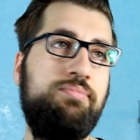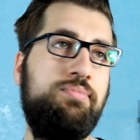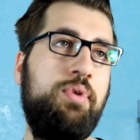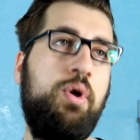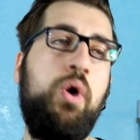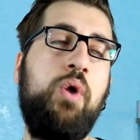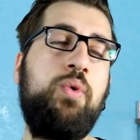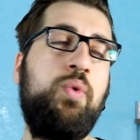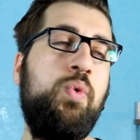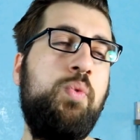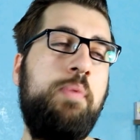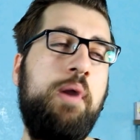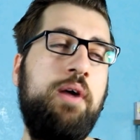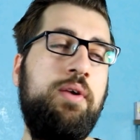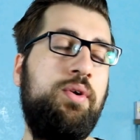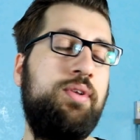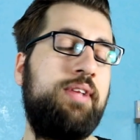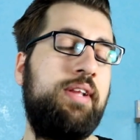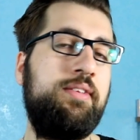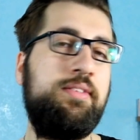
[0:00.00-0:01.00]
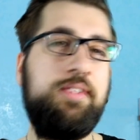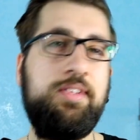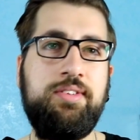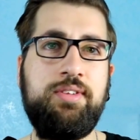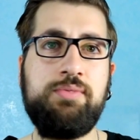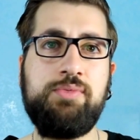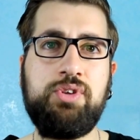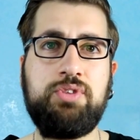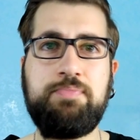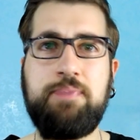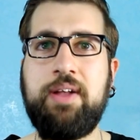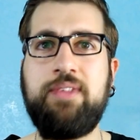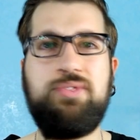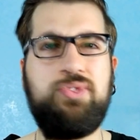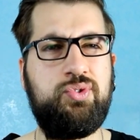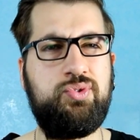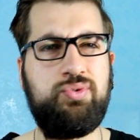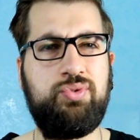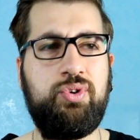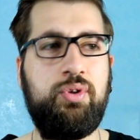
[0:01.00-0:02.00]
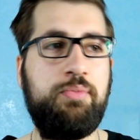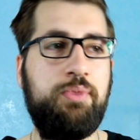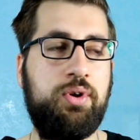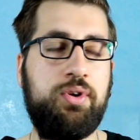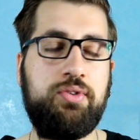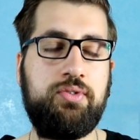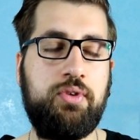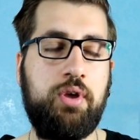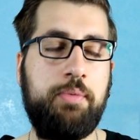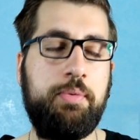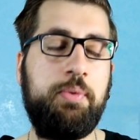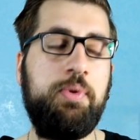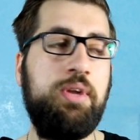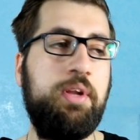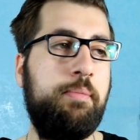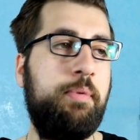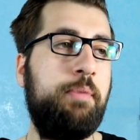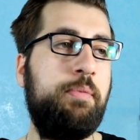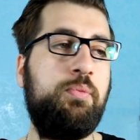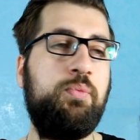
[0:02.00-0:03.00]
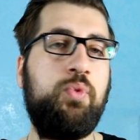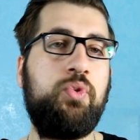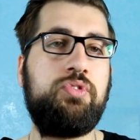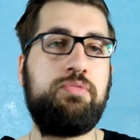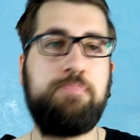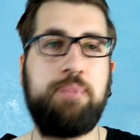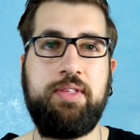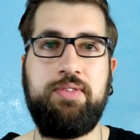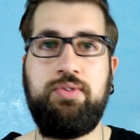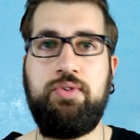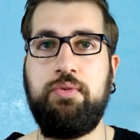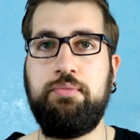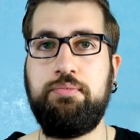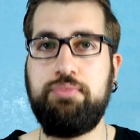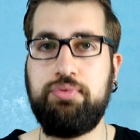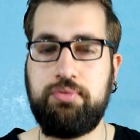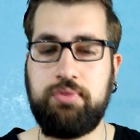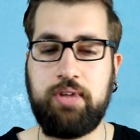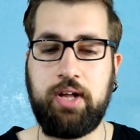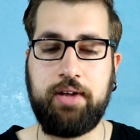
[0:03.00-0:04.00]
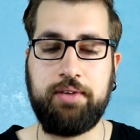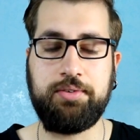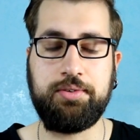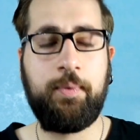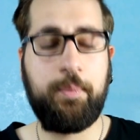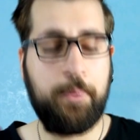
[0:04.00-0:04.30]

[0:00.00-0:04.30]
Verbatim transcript: occupano tantissimo spazio e sono microscopi, quindi è proprio uno spazio buttato.